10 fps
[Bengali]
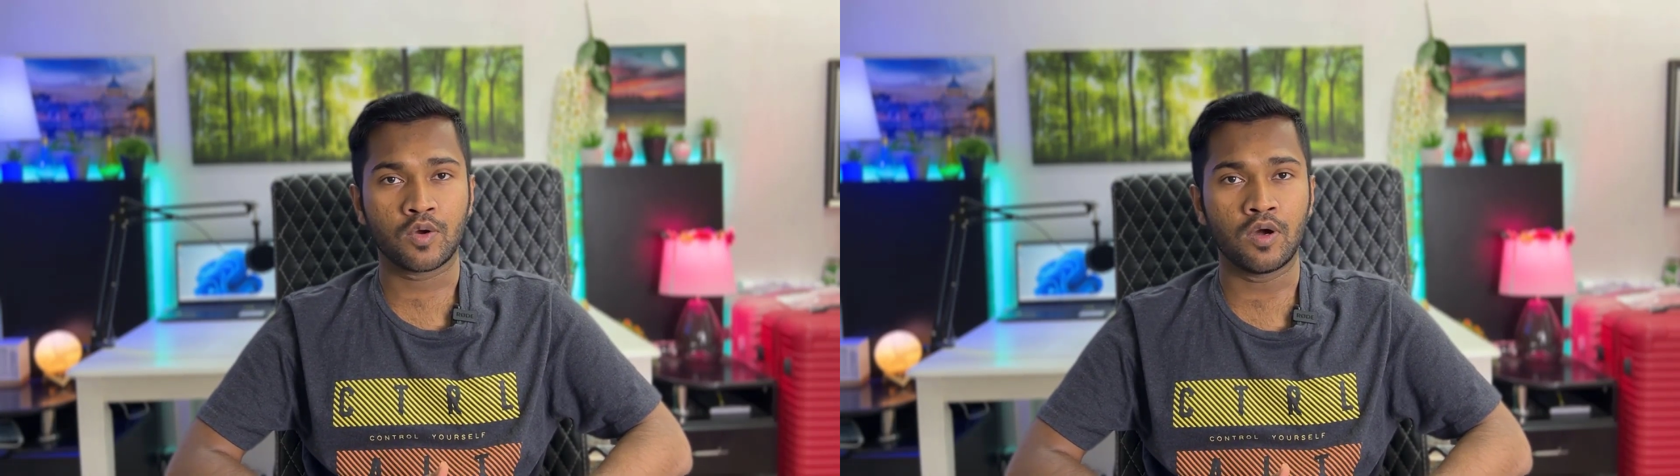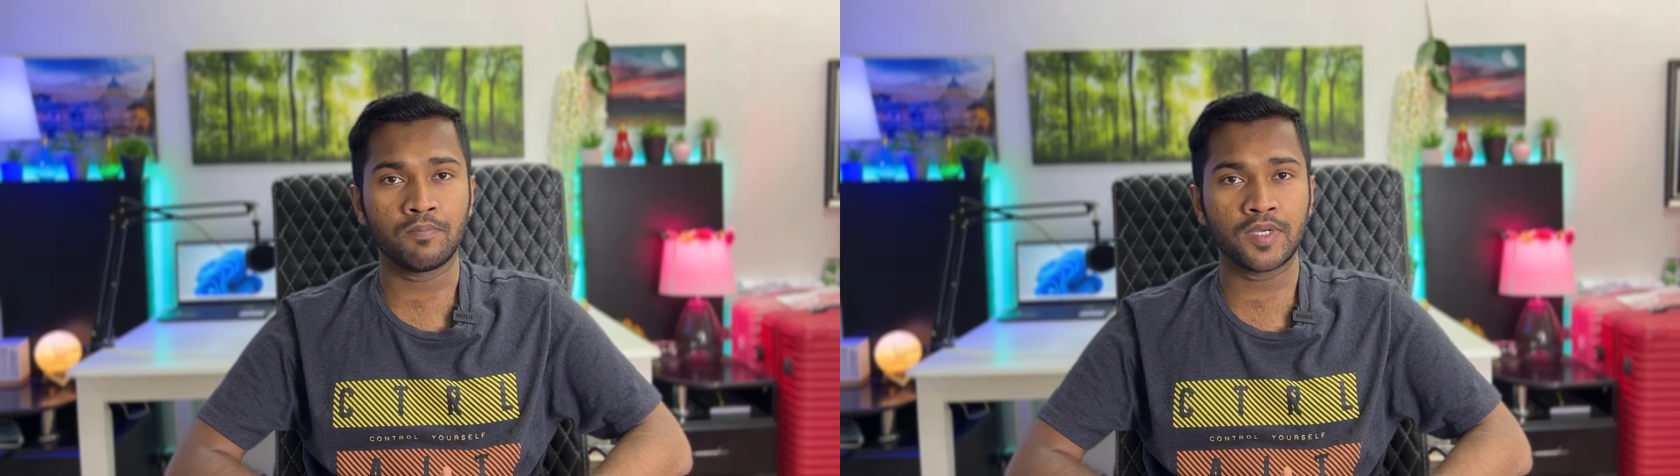
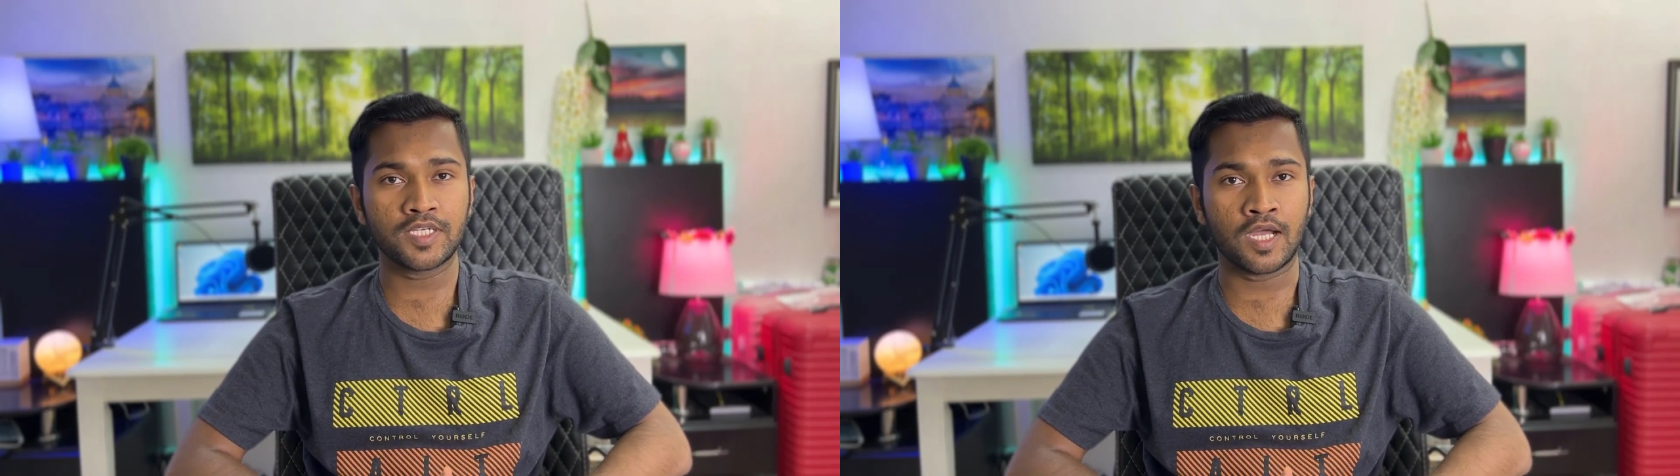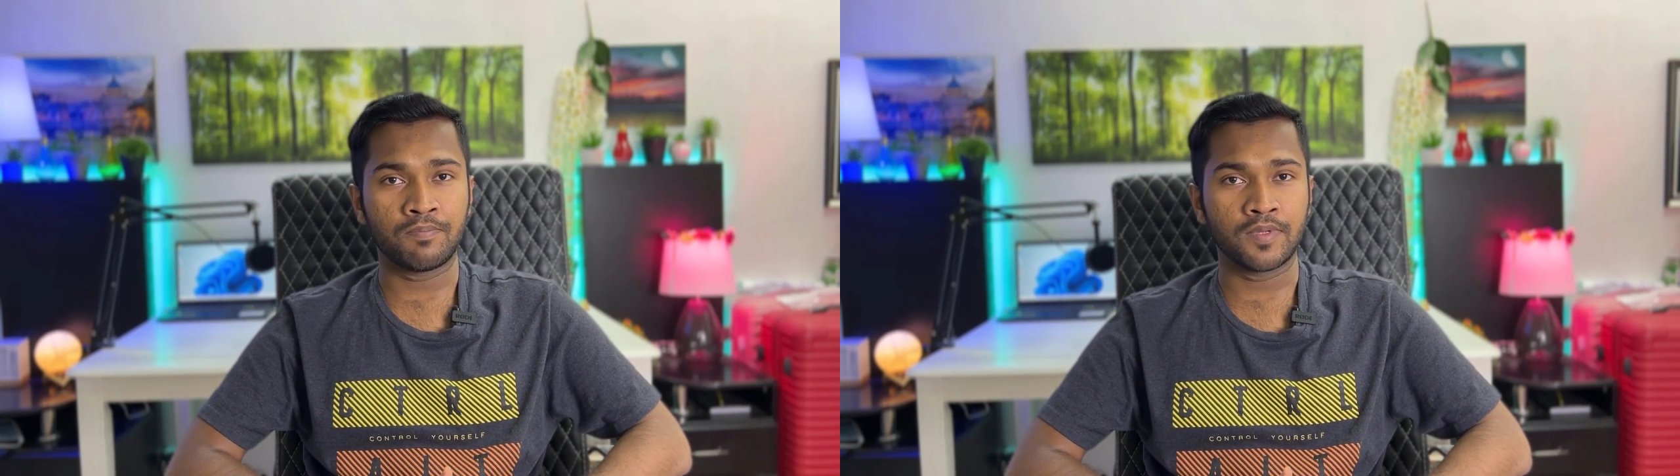কম বেশ
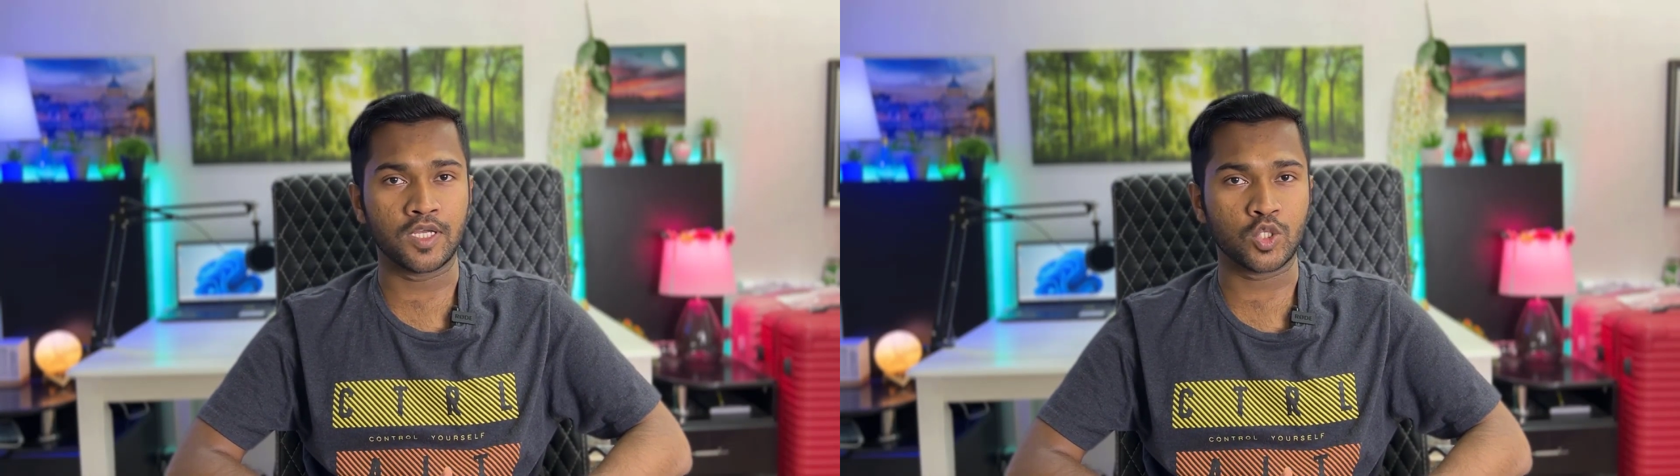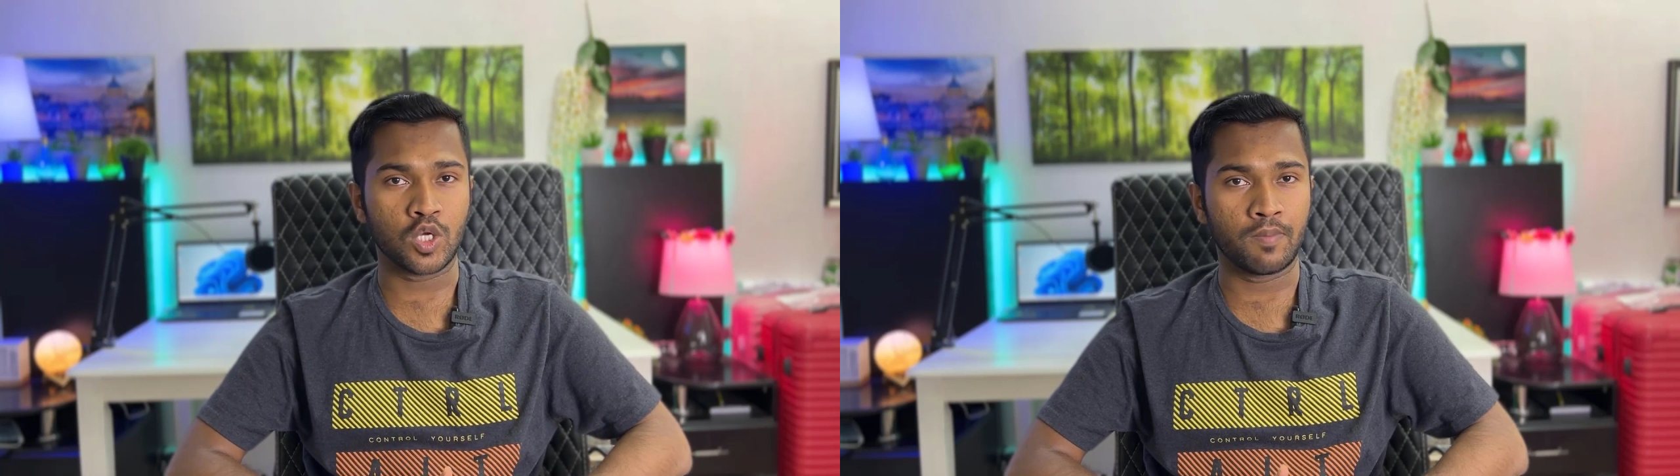
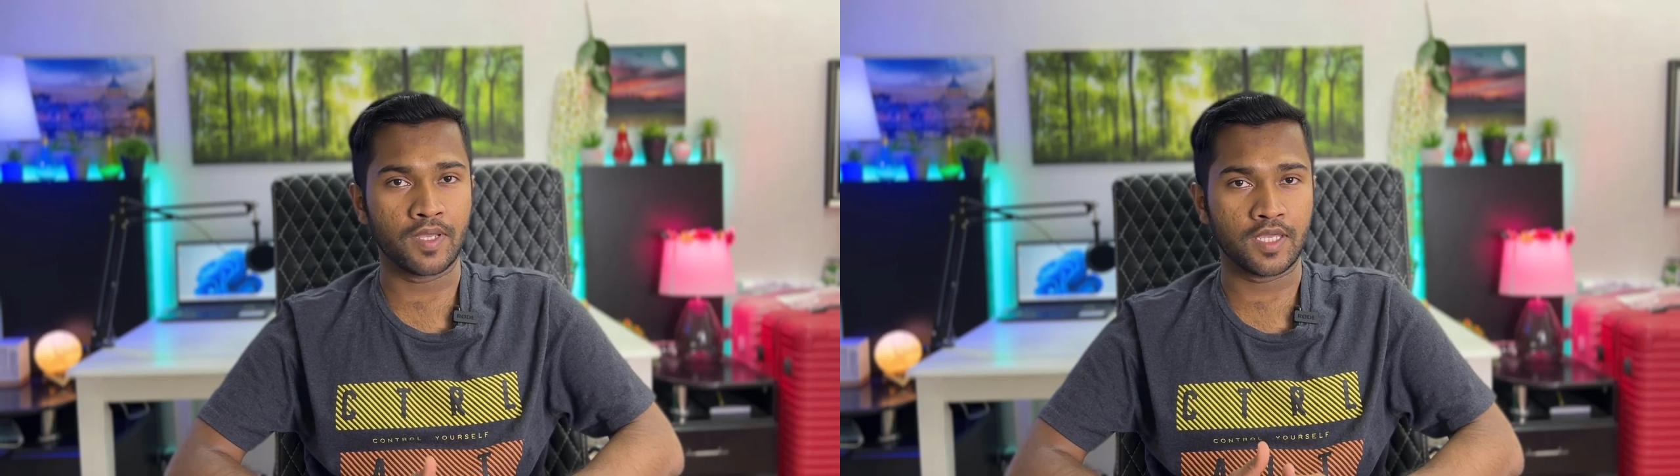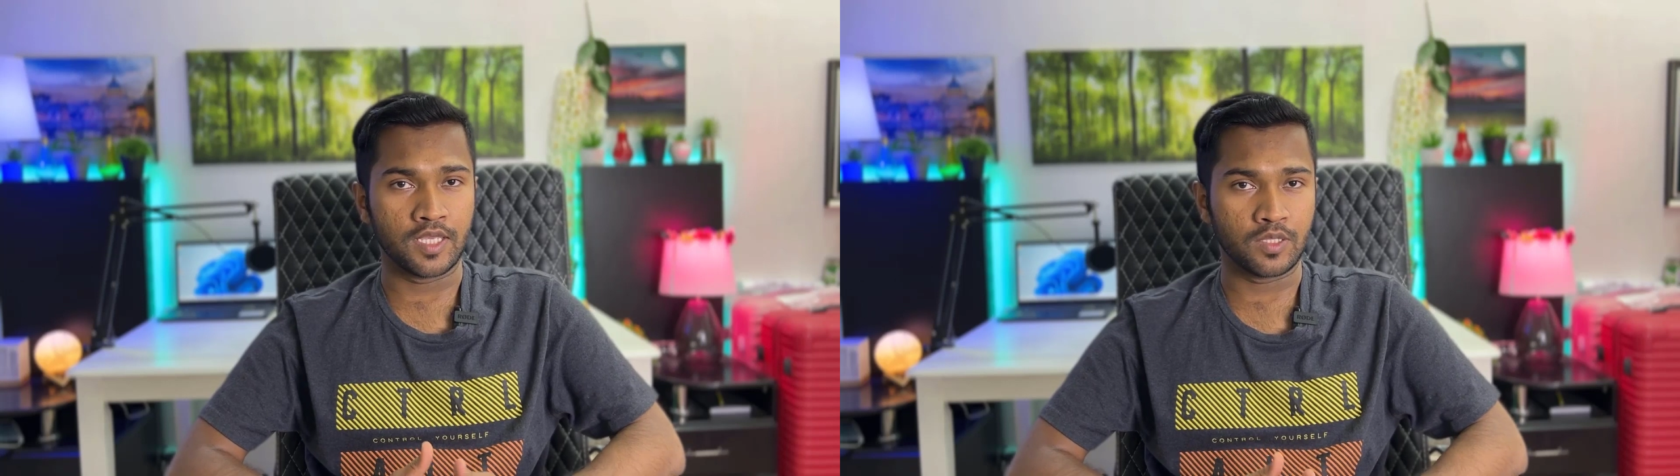আপনারা
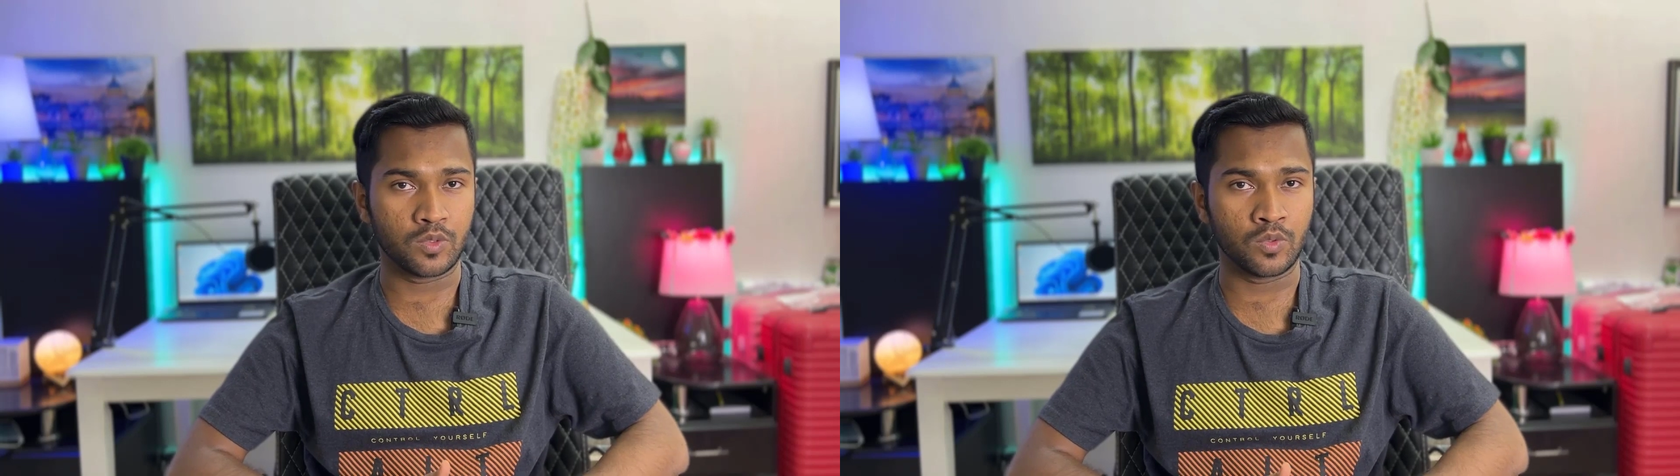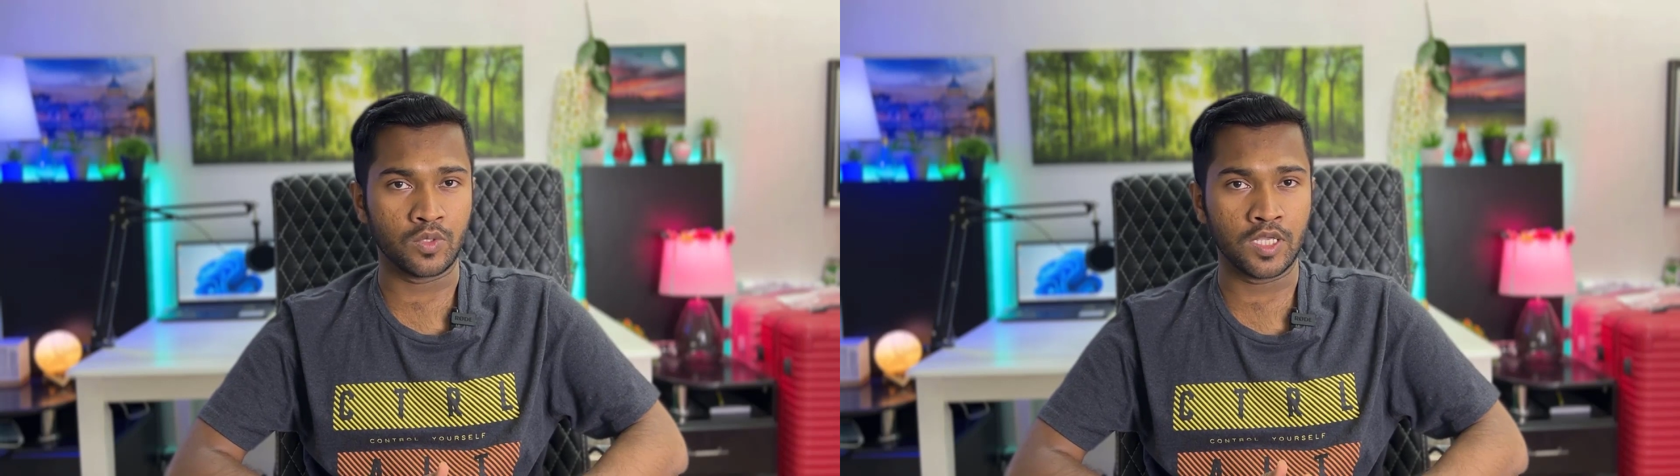সবাই কিন্তু